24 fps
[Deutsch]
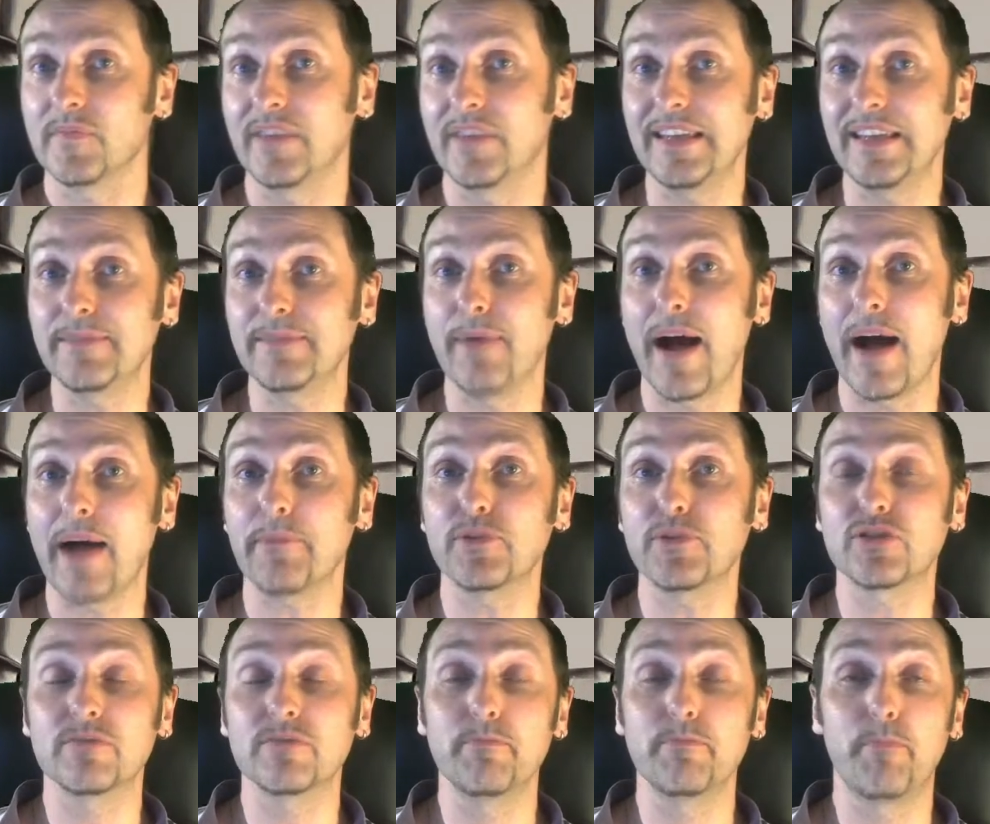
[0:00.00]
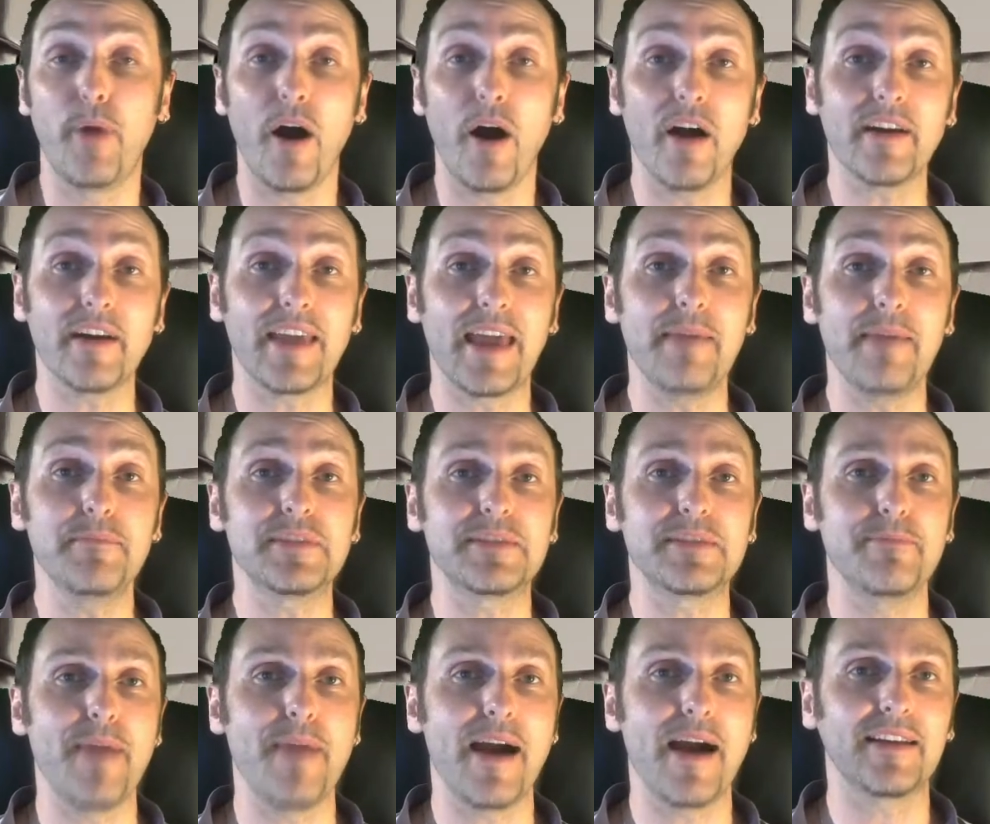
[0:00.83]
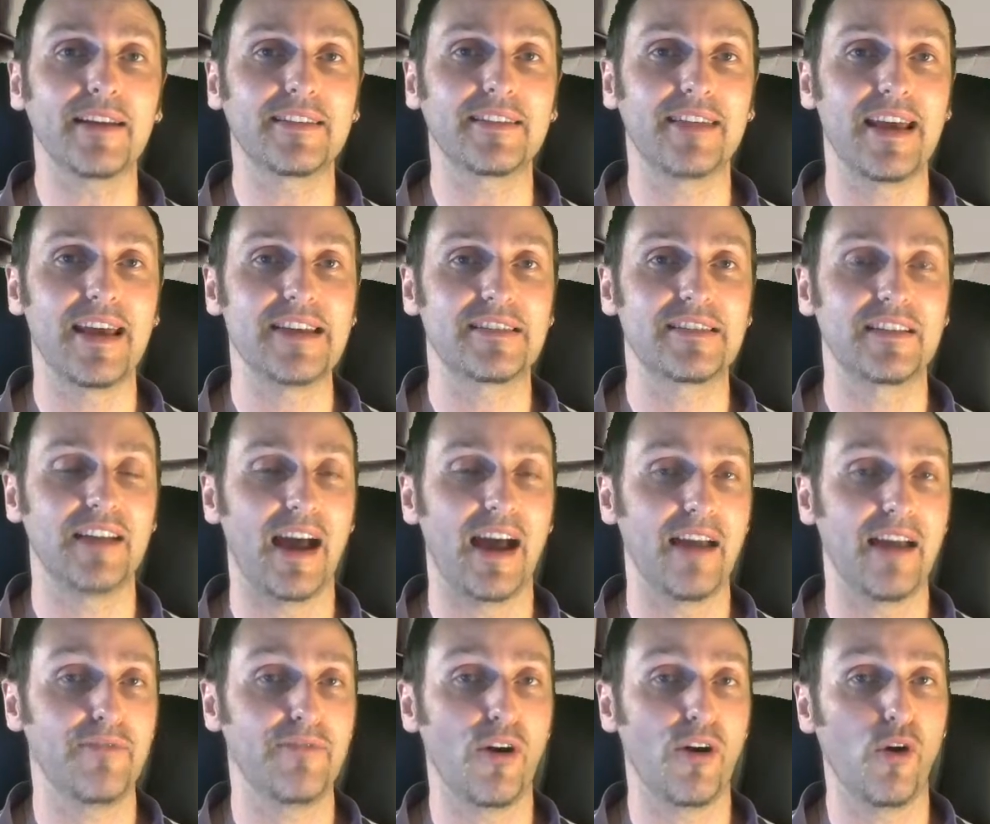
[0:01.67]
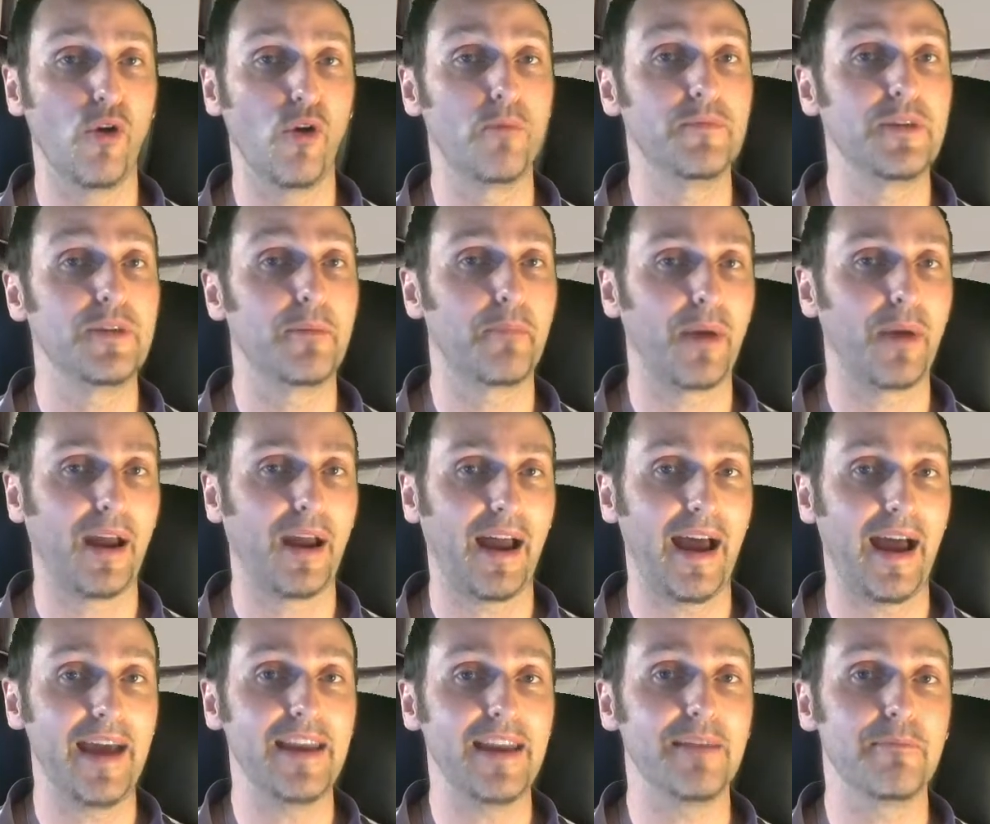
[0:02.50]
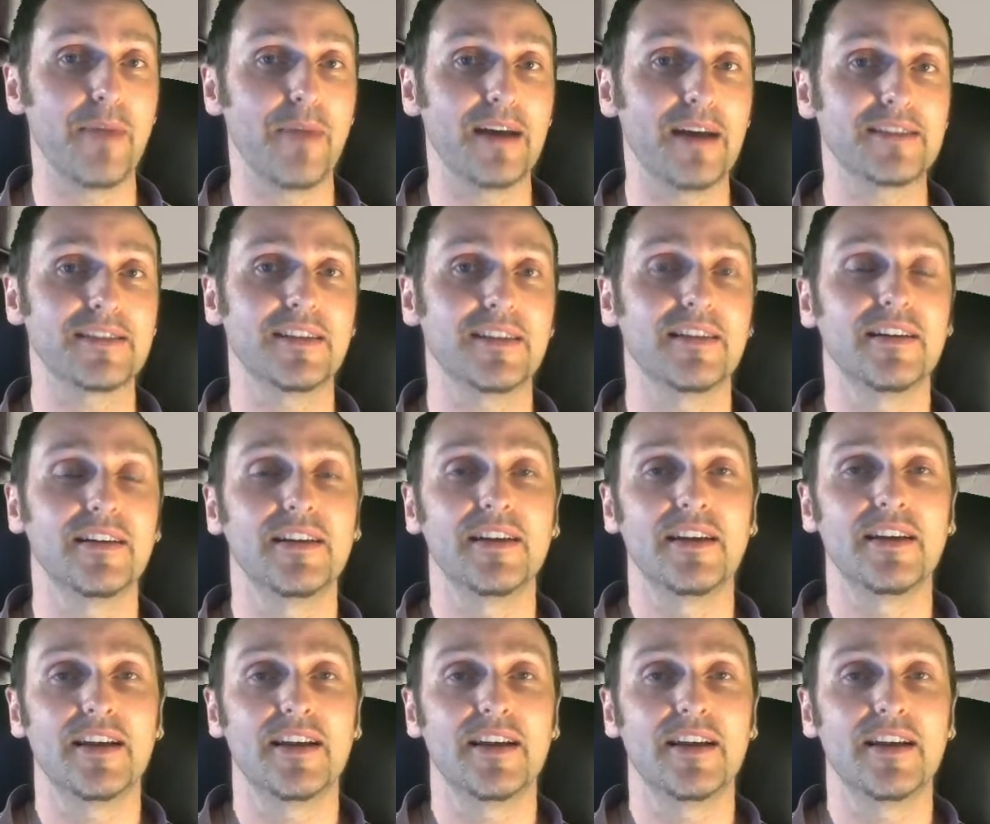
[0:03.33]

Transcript: Diesmal habe ich ein paar Games mehr getestet, einfach um eine breite Masse